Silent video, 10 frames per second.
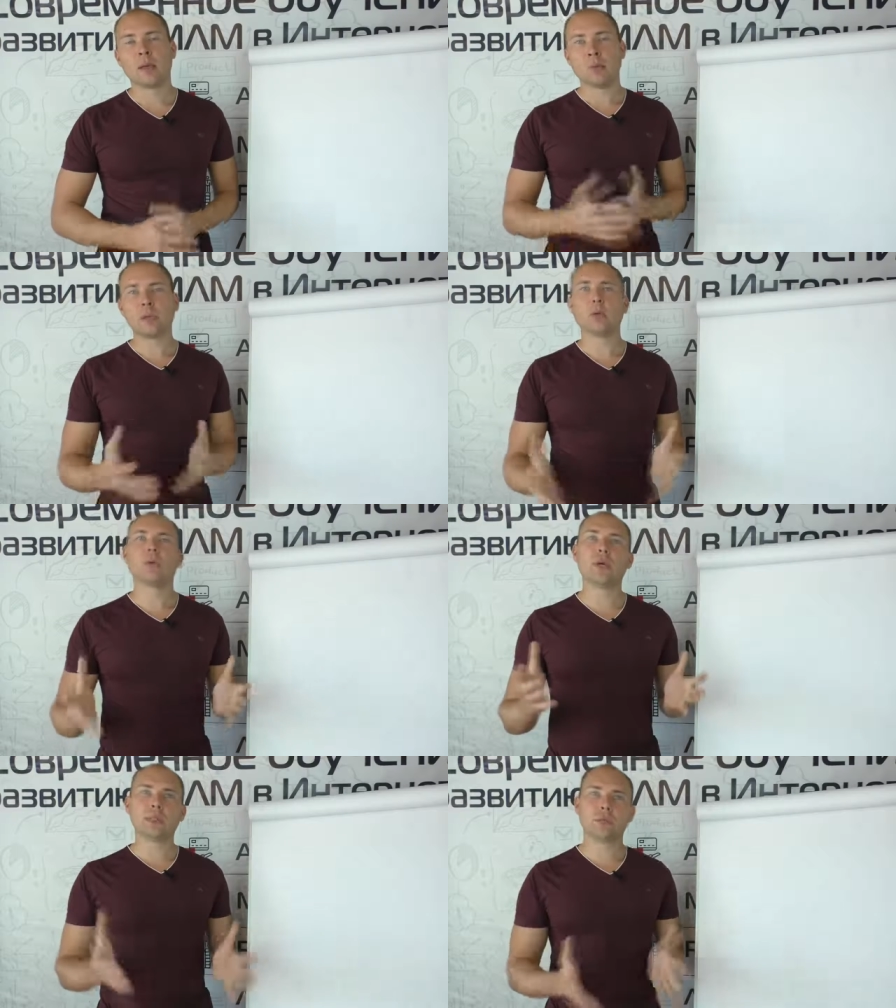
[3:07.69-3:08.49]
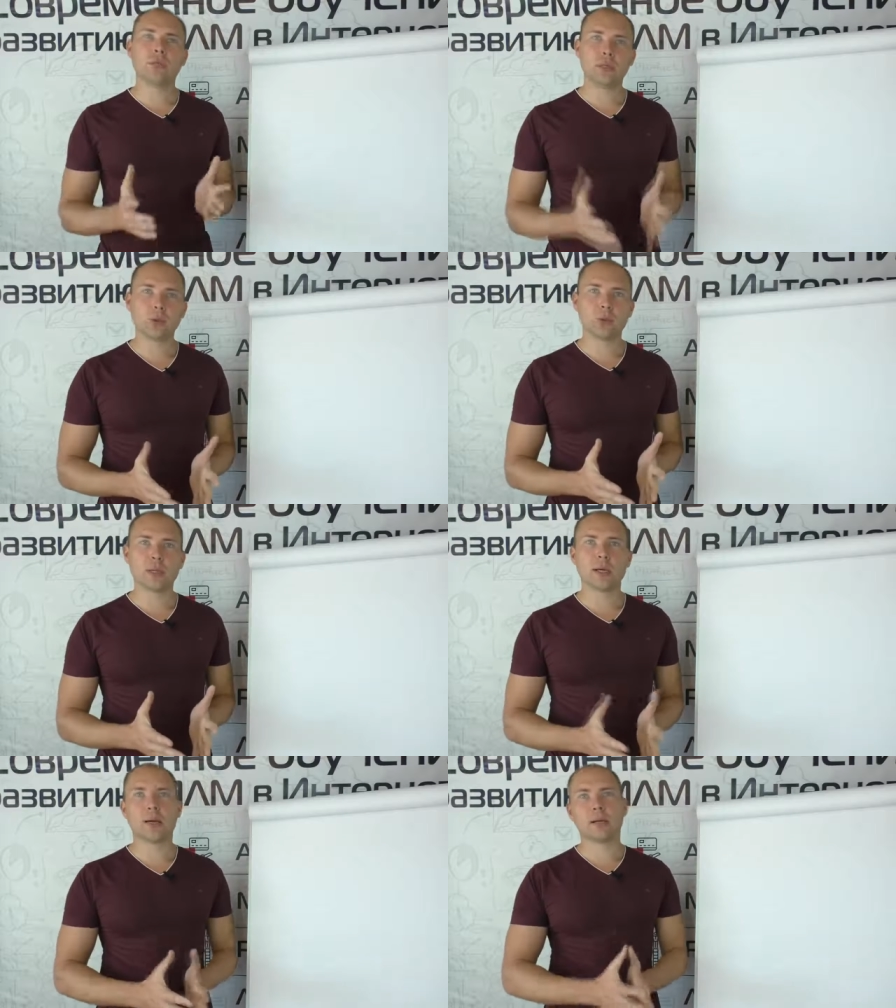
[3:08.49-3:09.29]
Поэтому в этом видео
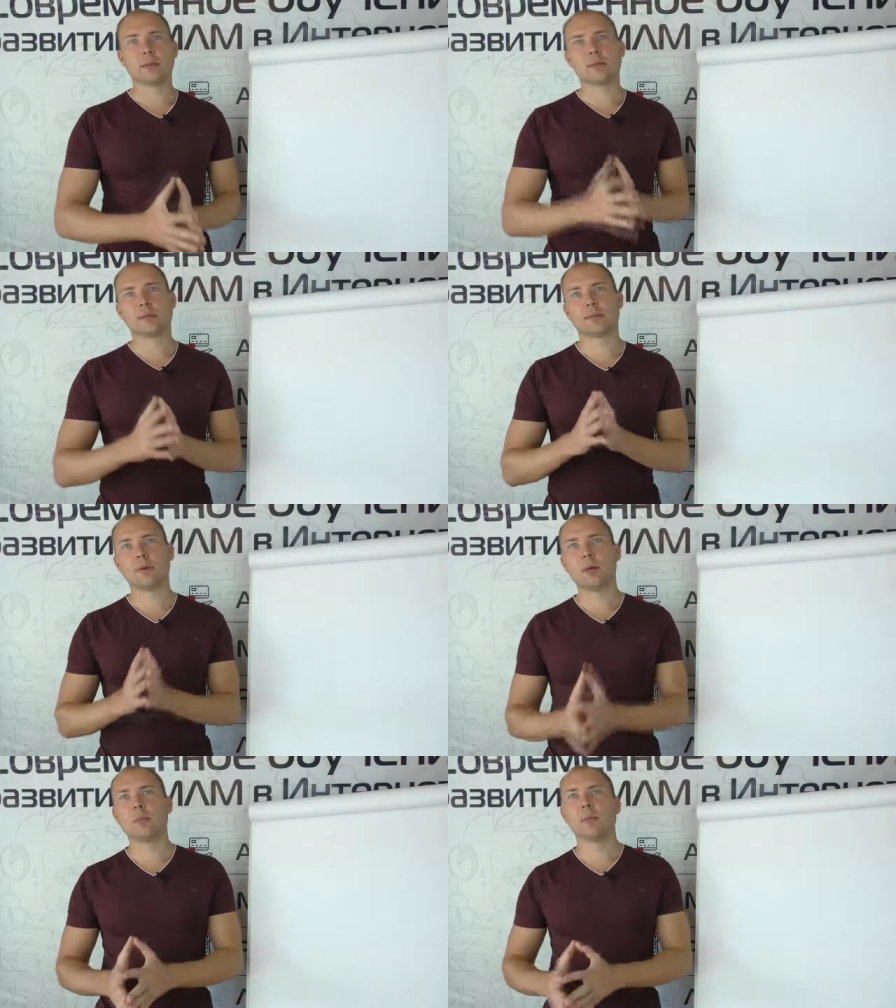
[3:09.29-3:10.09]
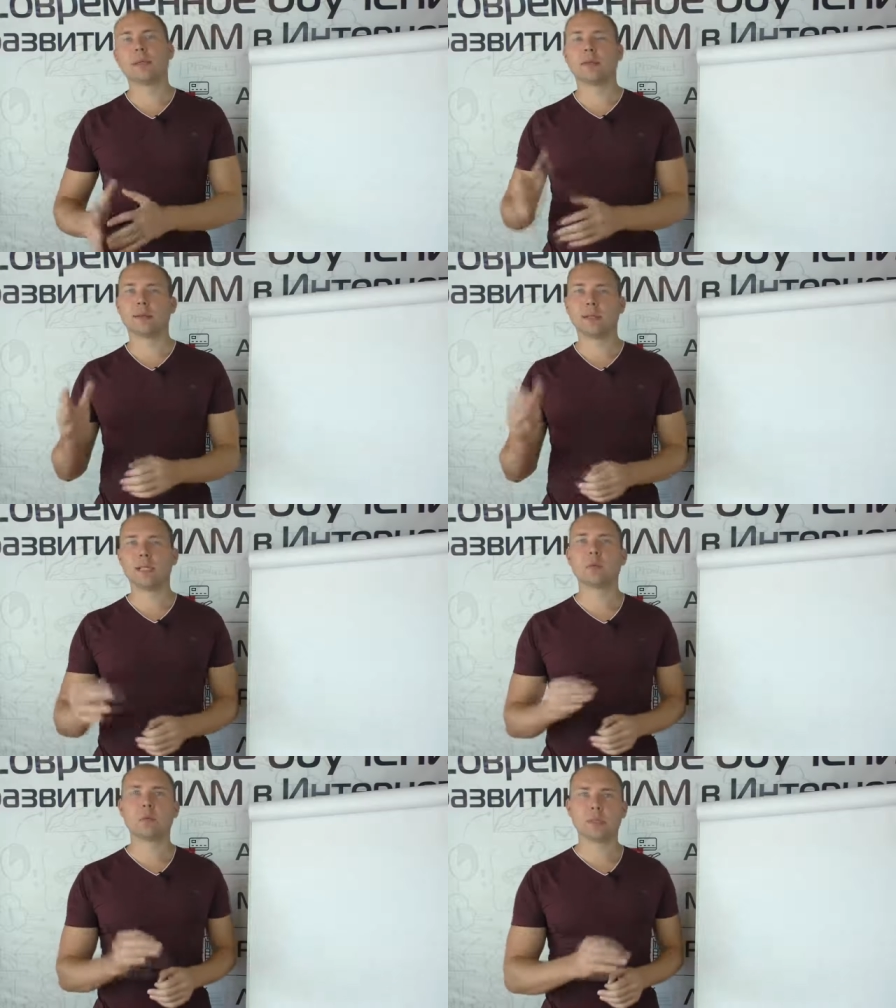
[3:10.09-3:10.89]
я с вами э,
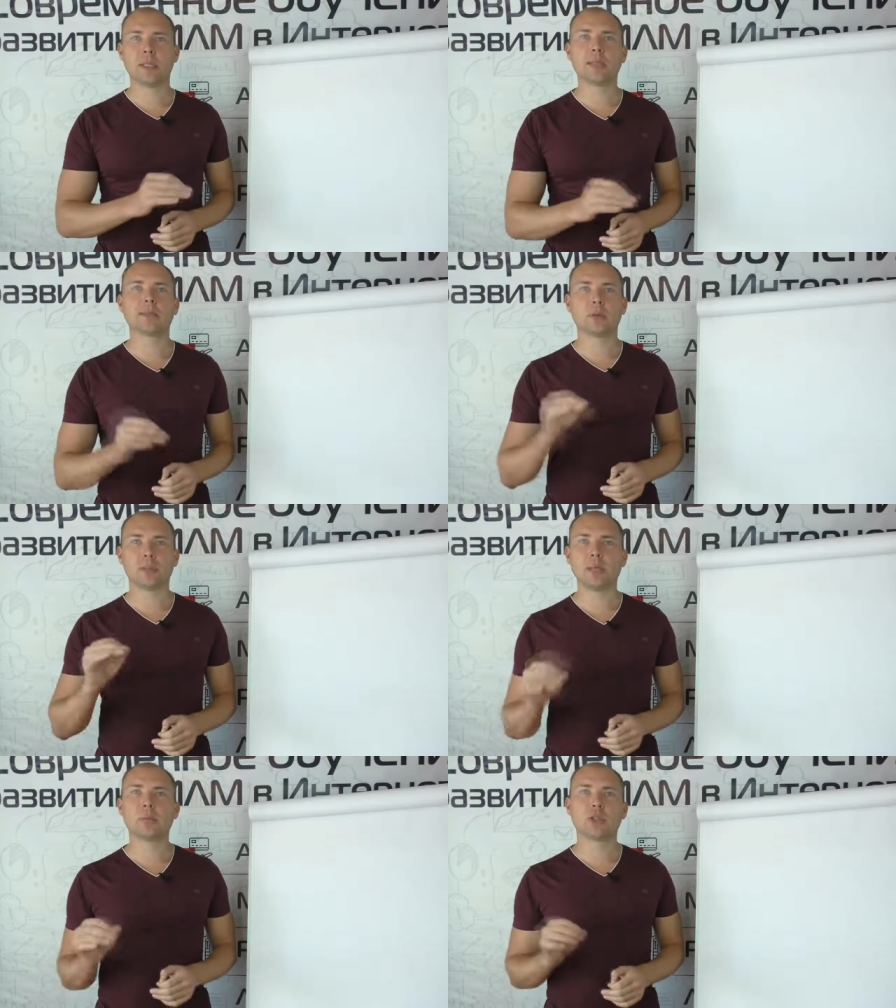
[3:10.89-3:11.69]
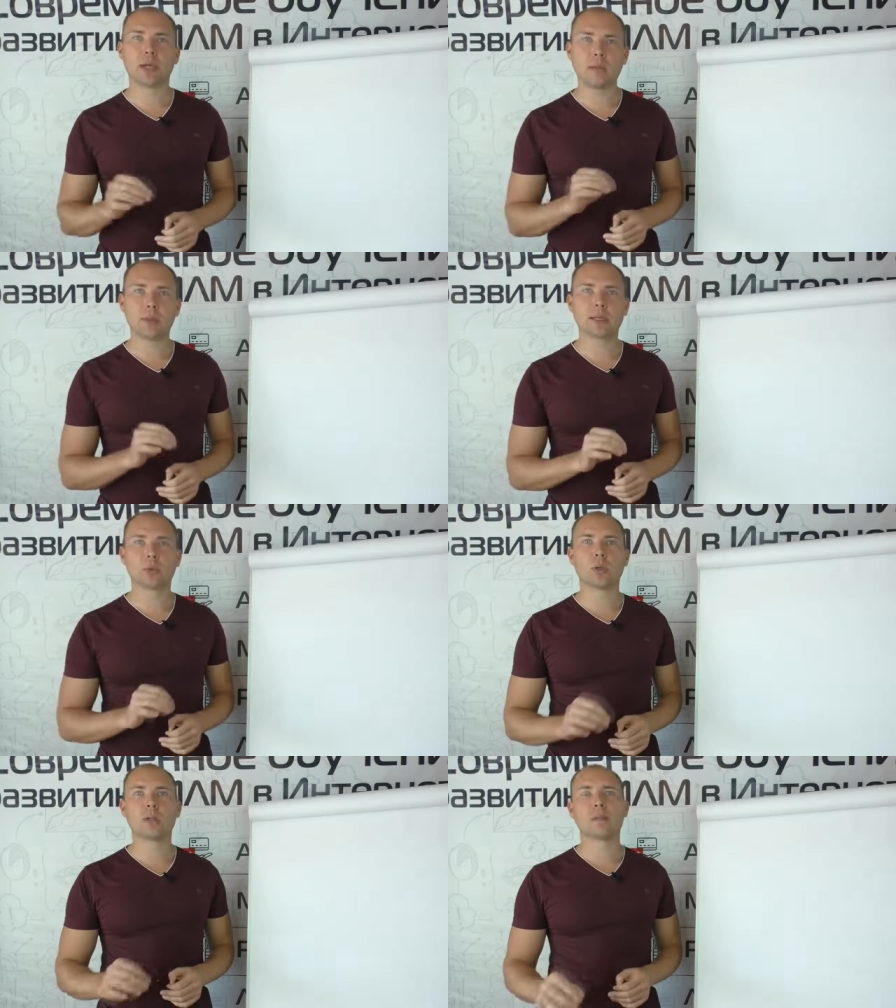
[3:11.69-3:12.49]
хотел бы поделиться вот теми шагами,
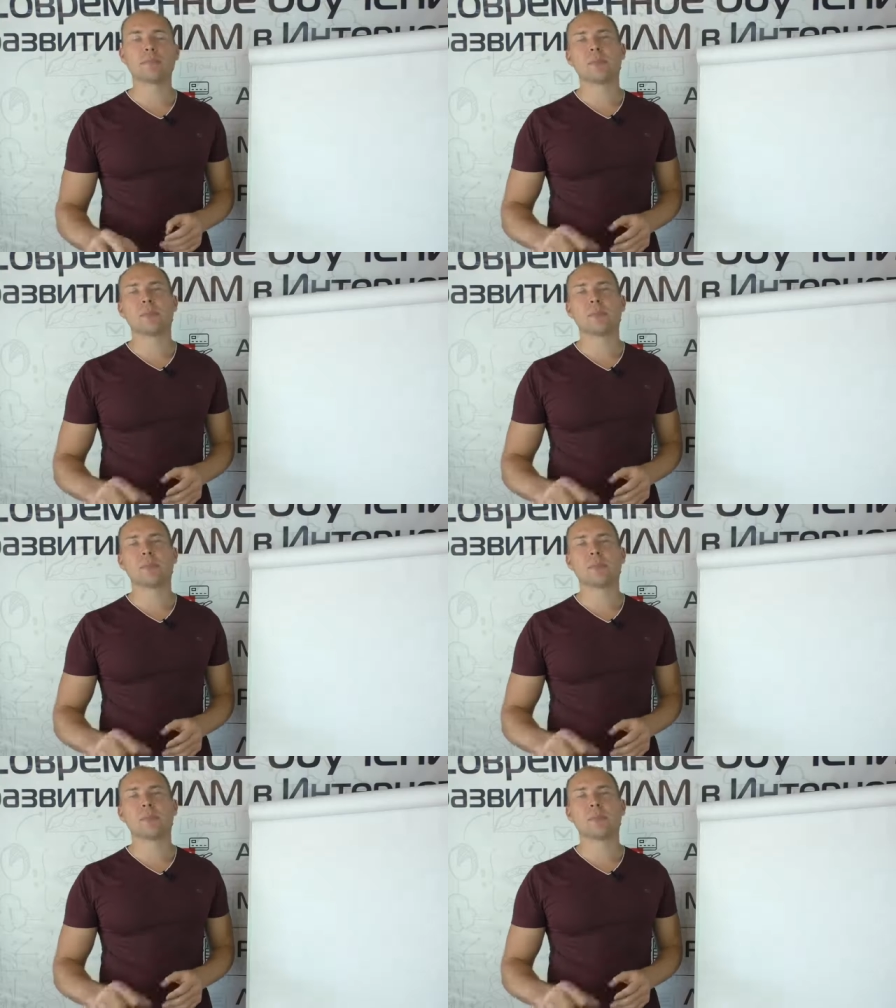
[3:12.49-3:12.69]
которые